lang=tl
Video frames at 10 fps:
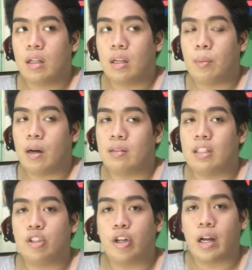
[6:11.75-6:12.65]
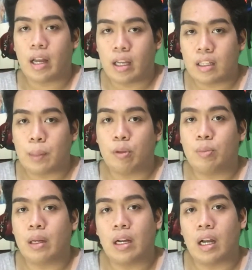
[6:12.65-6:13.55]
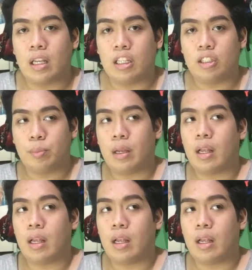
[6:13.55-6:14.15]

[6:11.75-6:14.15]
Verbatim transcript: na mga senior high tapos magka-college pa